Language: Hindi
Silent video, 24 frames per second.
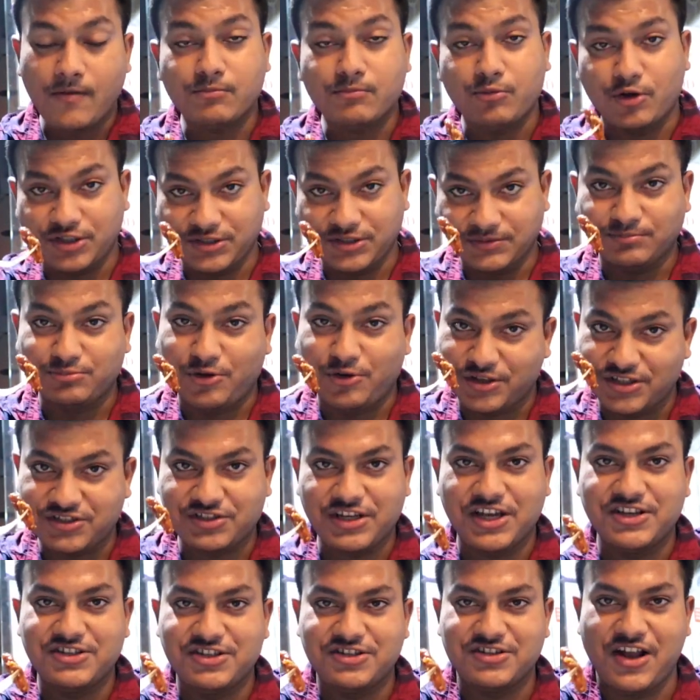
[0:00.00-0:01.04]
बहुत ही बहुत ही
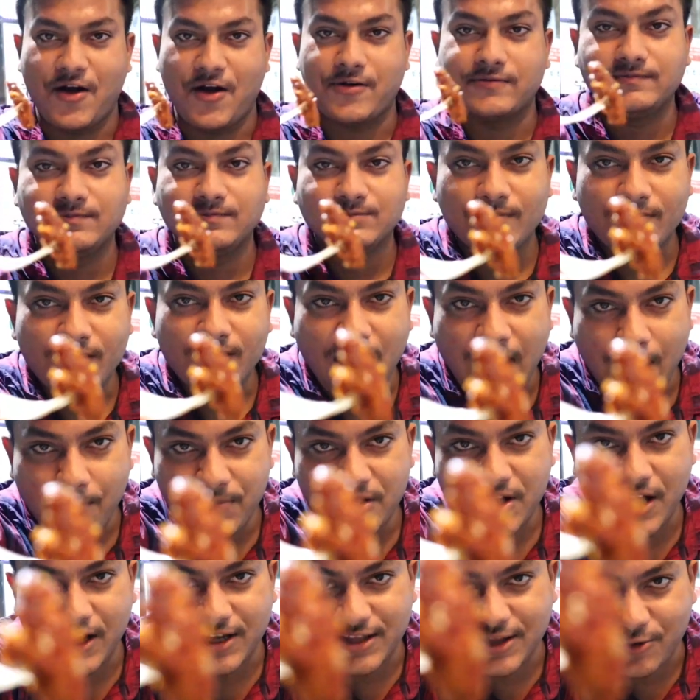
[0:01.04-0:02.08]
सही चीज़ है आप
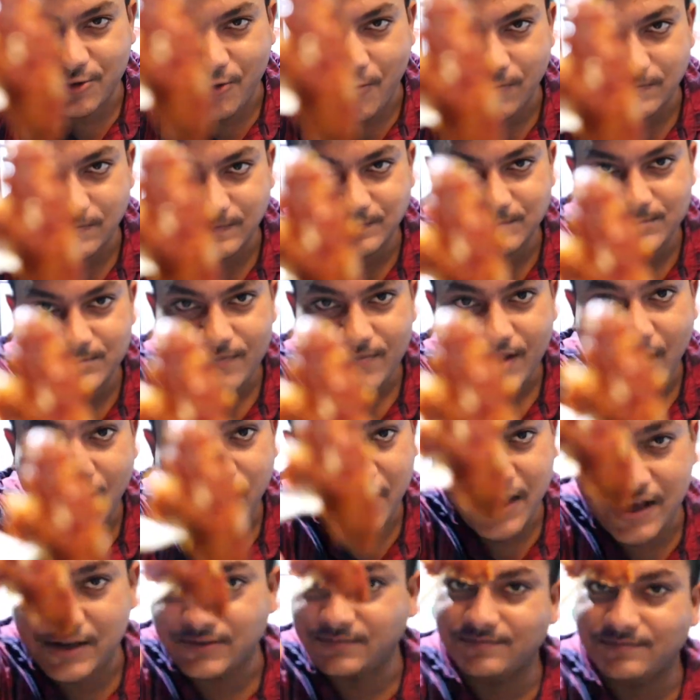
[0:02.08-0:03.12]
भी खा के देखो
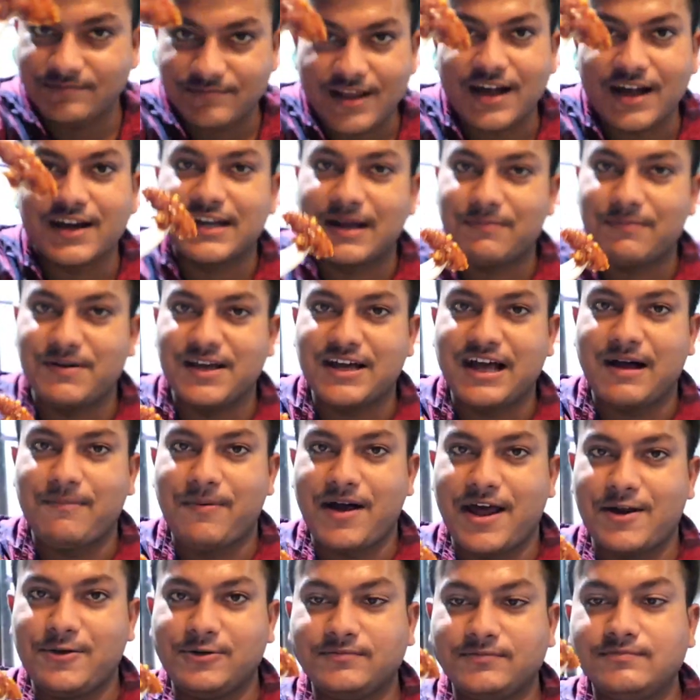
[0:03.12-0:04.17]
खैर अगर आप नहीं खा
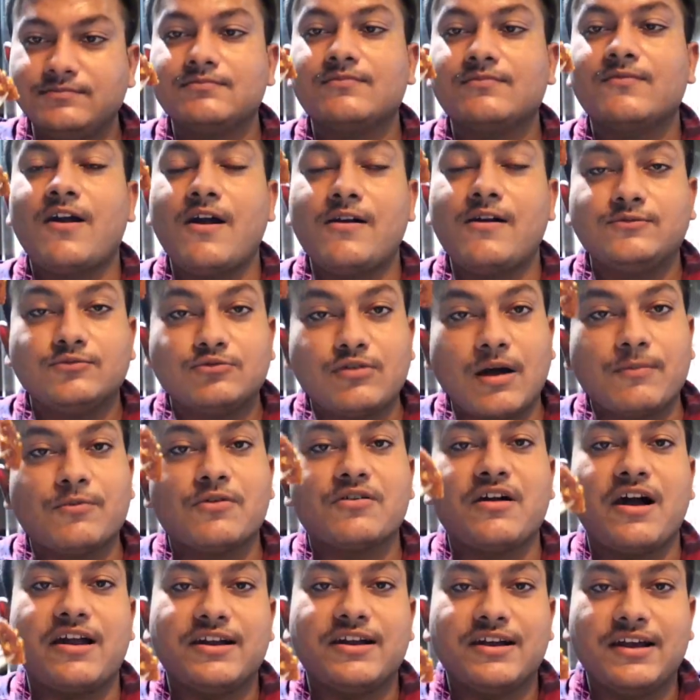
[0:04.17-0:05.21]
पा रहे हो तो
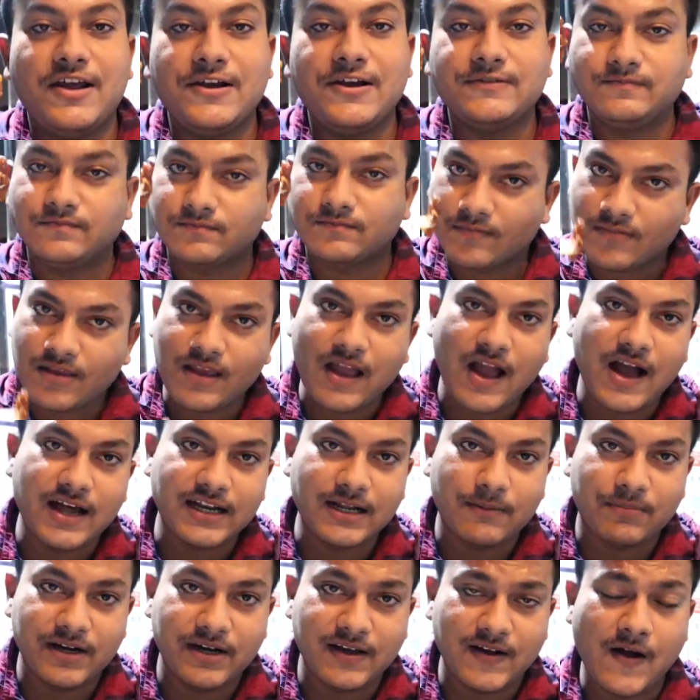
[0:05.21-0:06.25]
आपको खाने के लिए
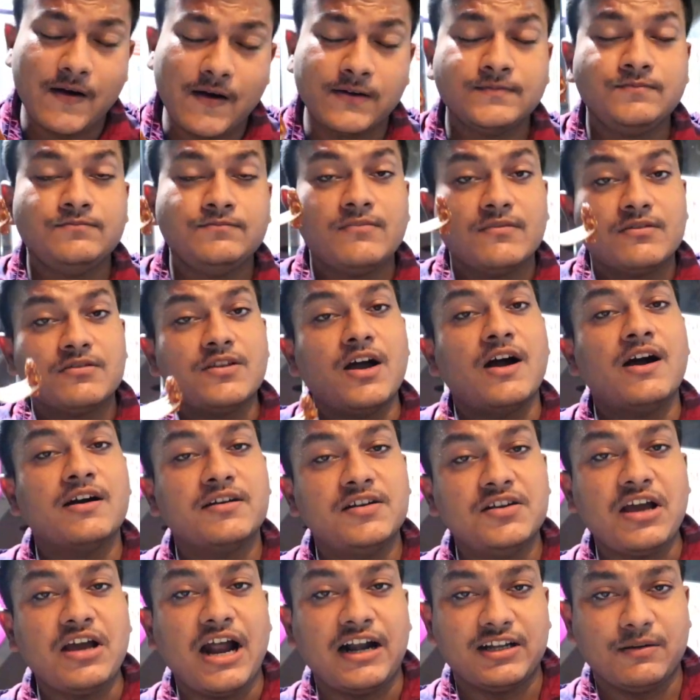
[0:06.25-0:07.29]
आना पड़ेगा द
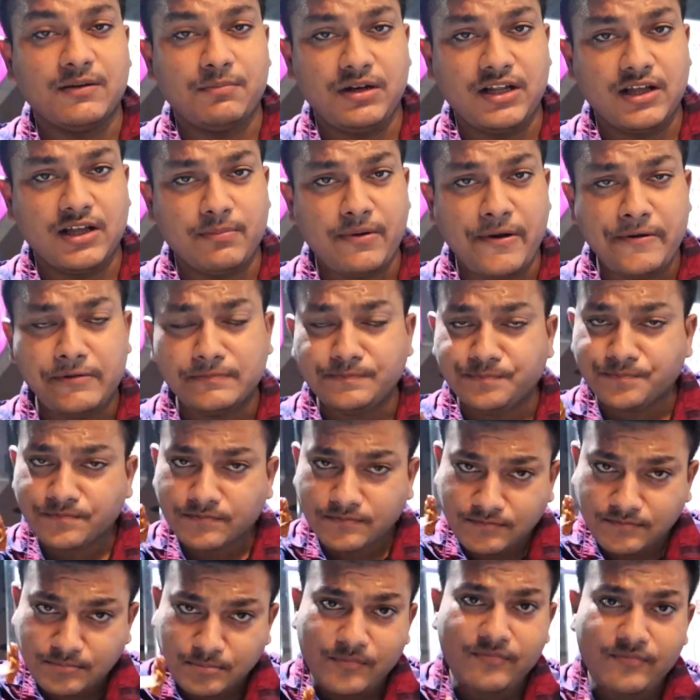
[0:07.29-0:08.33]
हंगरी कैटर पिलर पर
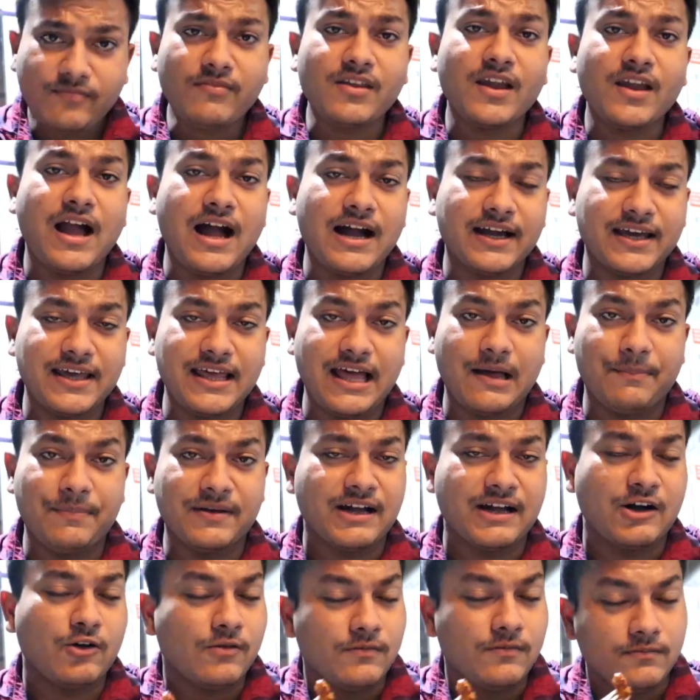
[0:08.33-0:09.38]
आके यहाँ पे
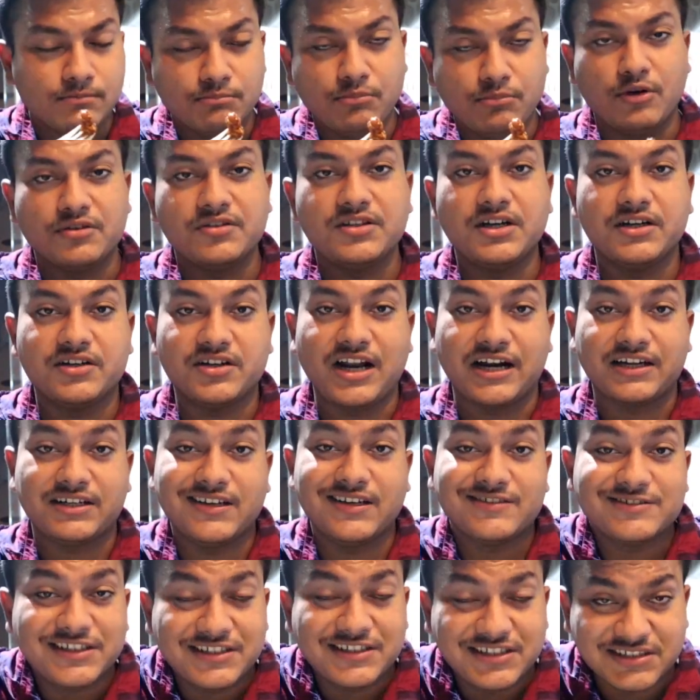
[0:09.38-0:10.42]
खाओ बहुत ही
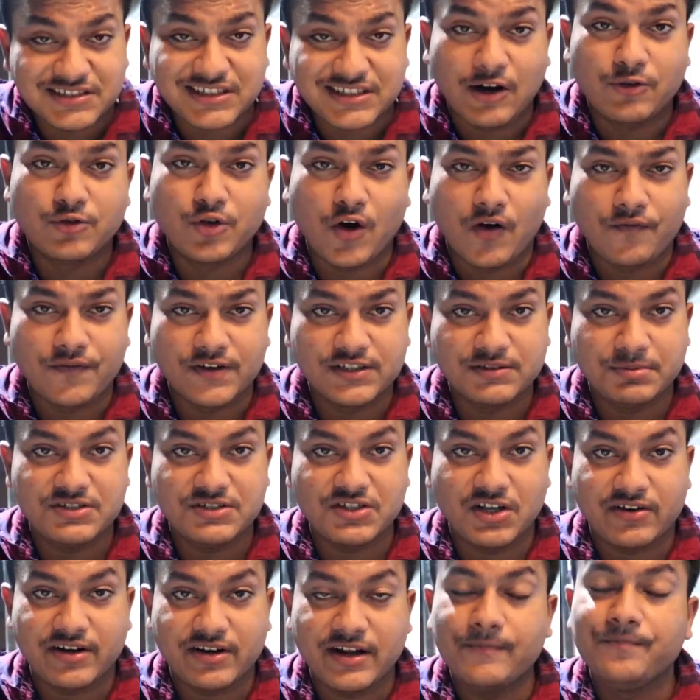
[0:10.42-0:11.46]
अट्रैक्टिव से डिस्काउंट ऑफर्स भी
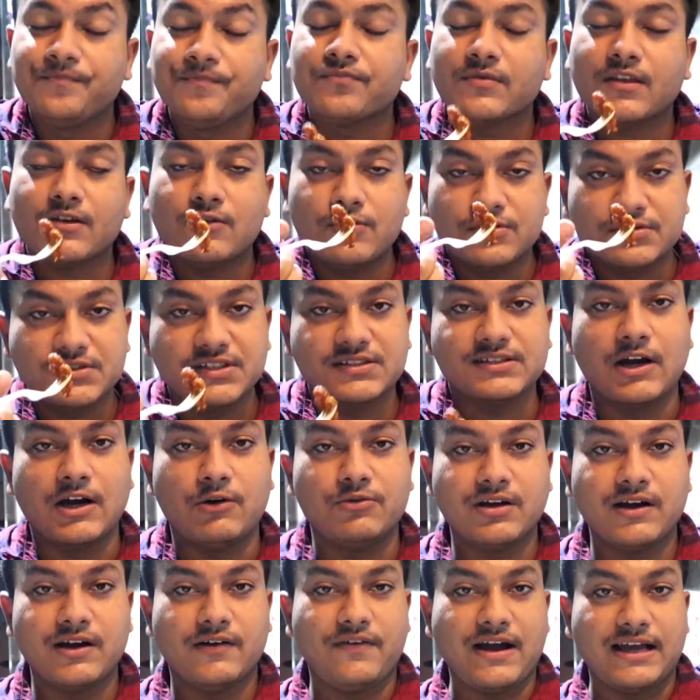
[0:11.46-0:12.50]
चल रहे हैं उस
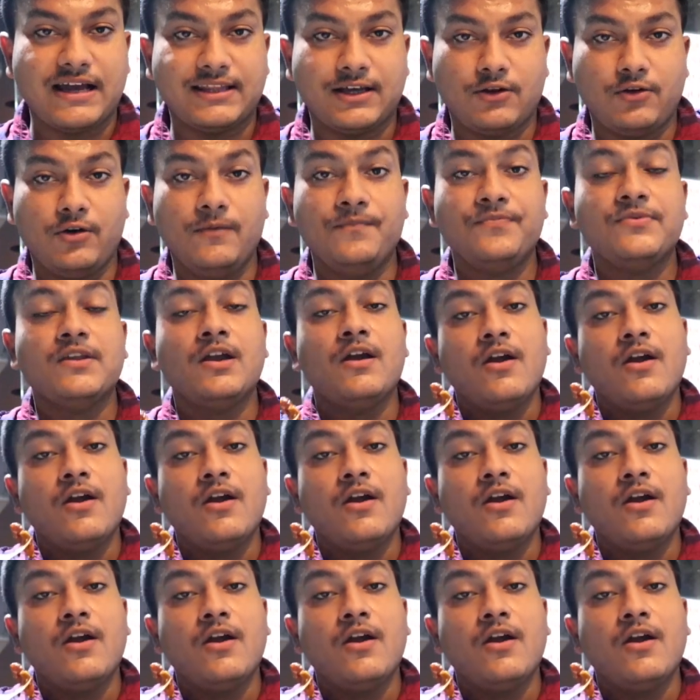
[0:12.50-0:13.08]
डिस्काउंट का फ़ायदा लो